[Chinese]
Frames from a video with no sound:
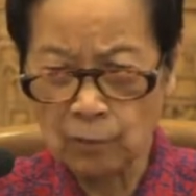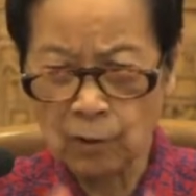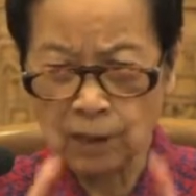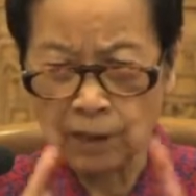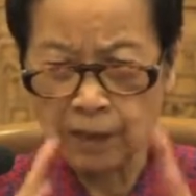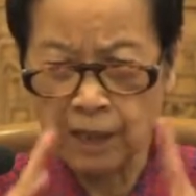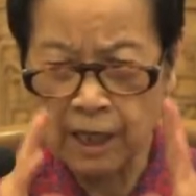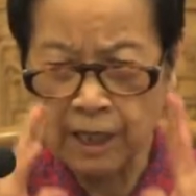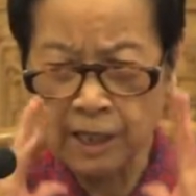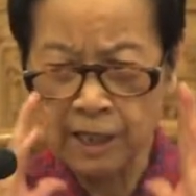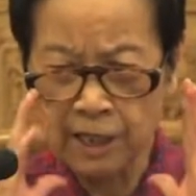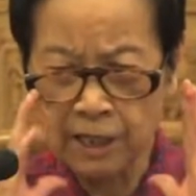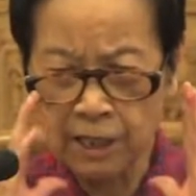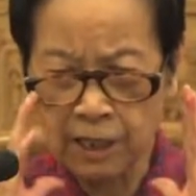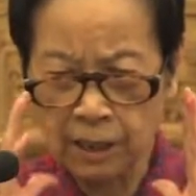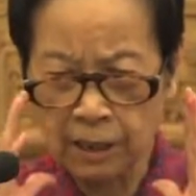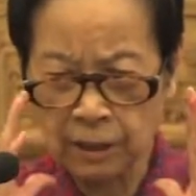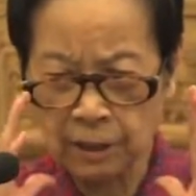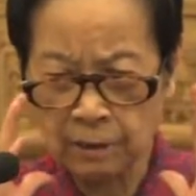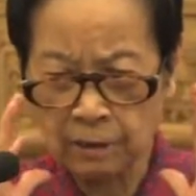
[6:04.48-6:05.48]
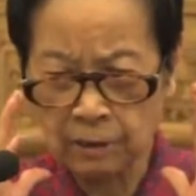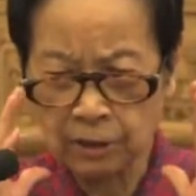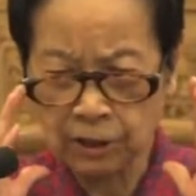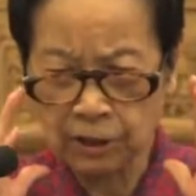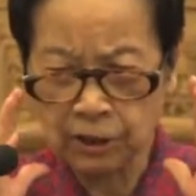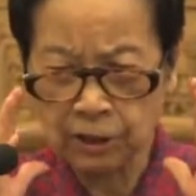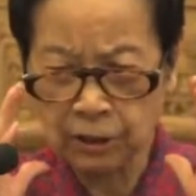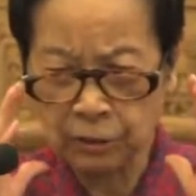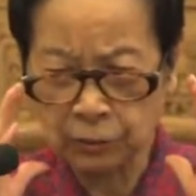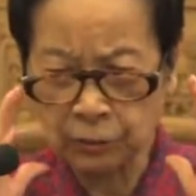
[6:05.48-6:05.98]
我人生
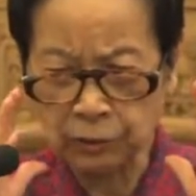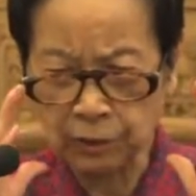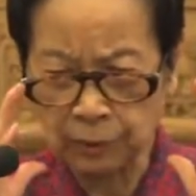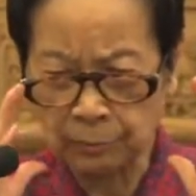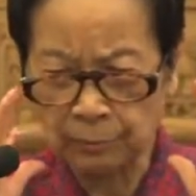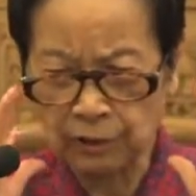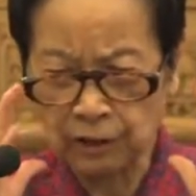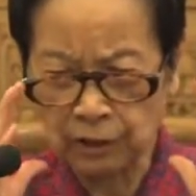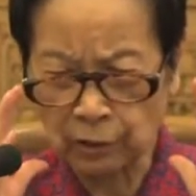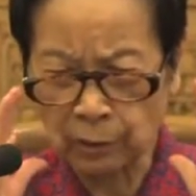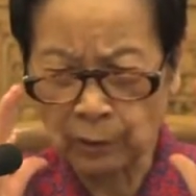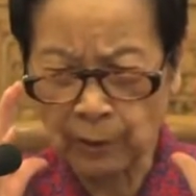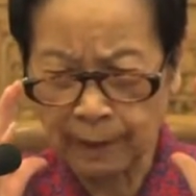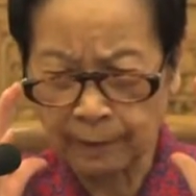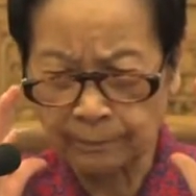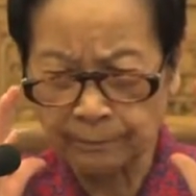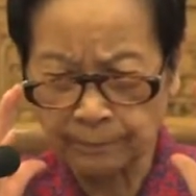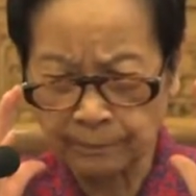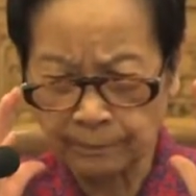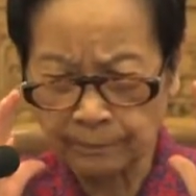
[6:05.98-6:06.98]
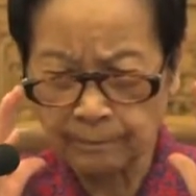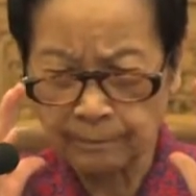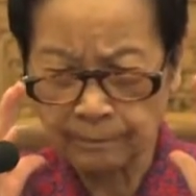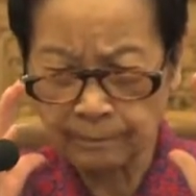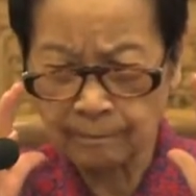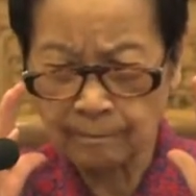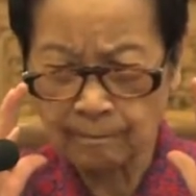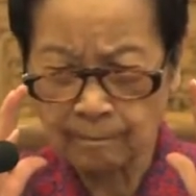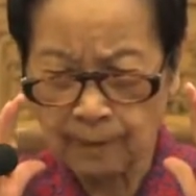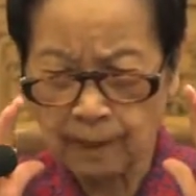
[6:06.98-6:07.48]
只有这么短，
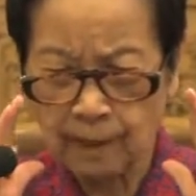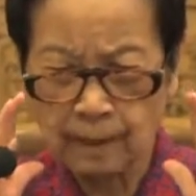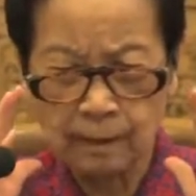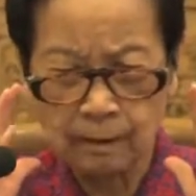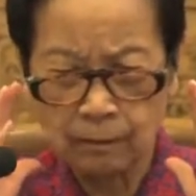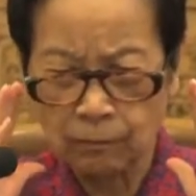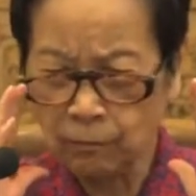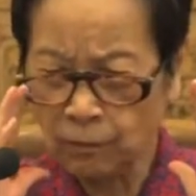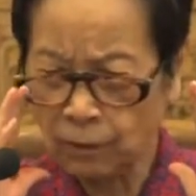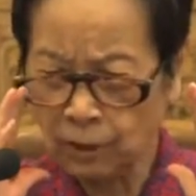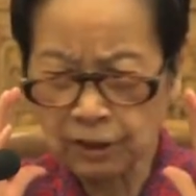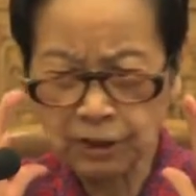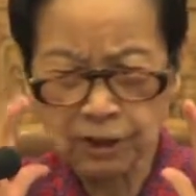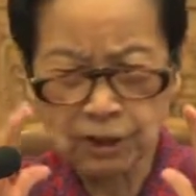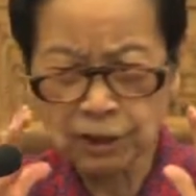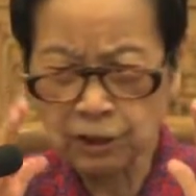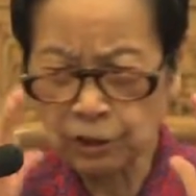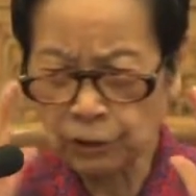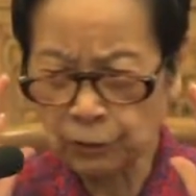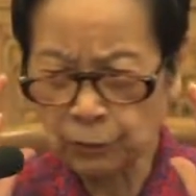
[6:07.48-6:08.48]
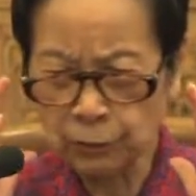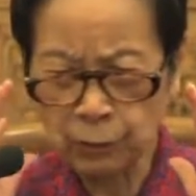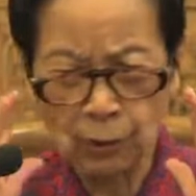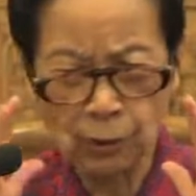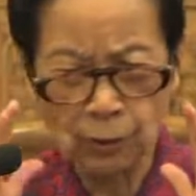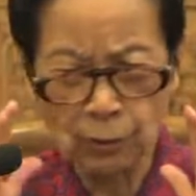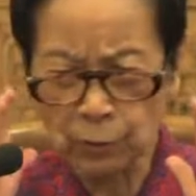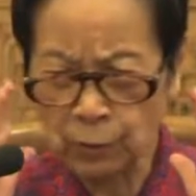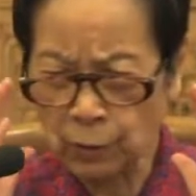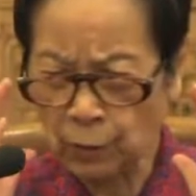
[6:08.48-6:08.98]
我至
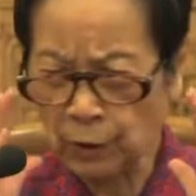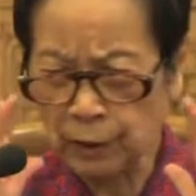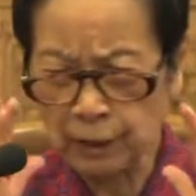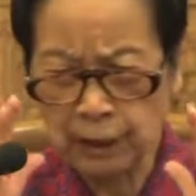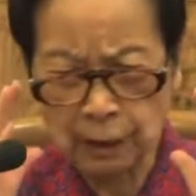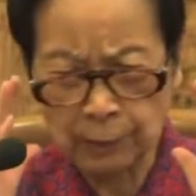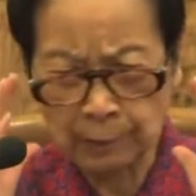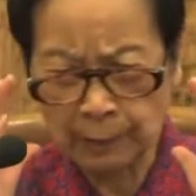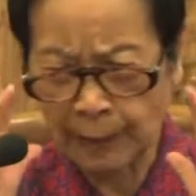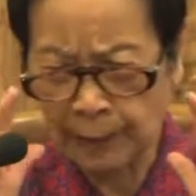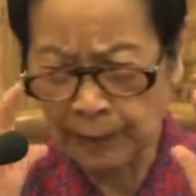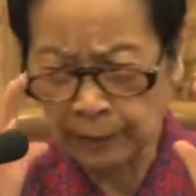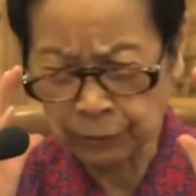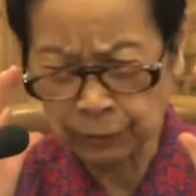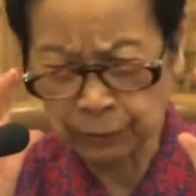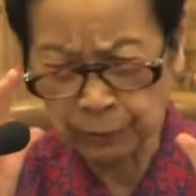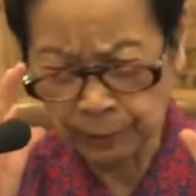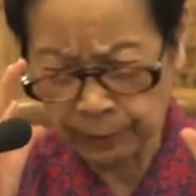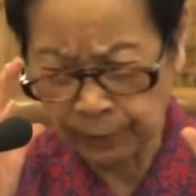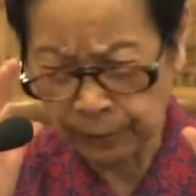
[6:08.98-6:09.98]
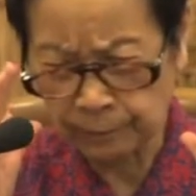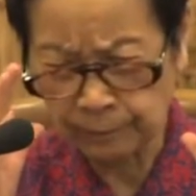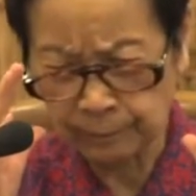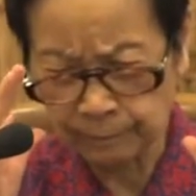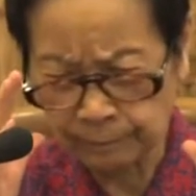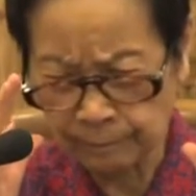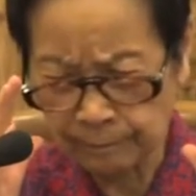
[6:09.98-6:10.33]
多活一百岁。